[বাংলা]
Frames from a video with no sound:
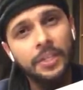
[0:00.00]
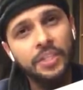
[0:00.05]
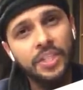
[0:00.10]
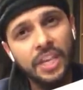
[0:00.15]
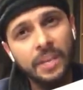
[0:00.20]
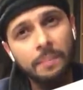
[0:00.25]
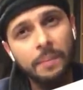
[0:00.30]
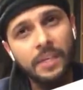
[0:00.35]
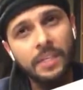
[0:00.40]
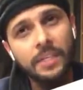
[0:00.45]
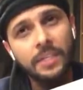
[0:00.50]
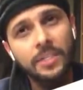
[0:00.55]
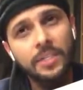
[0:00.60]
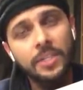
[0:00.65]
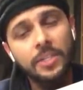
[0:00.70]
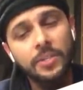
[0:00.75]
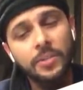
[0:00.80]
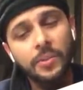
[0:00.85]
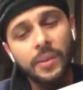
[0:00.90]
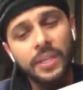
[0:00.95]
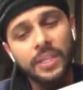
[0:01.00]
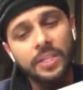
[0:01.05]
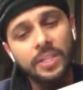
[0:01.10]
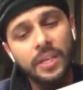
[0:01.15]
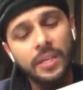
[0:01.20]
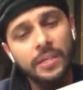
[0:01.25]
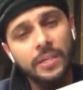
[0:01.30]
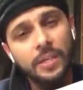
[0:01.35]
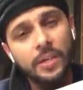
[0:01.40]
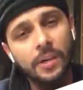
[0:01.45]
চেক পাঠিয়েছে সো এই
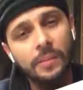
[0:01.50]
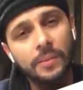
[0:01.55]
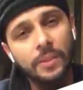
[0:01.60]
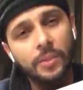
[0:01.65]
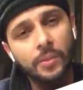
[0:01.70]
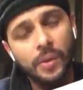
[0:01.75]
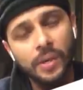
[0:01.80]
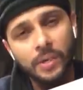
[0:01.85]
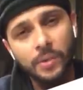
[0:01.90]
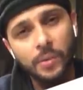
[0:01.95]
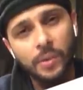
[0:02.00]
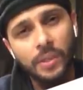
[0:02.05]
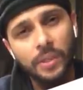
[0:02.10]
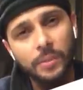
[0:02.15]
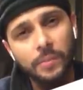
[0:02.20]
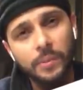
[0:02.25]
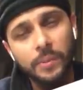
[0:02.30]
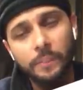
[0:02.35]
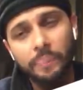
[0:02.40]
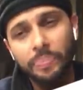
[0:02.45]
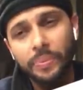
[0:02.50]
চেকটাও আমি ডোনেট করে দিব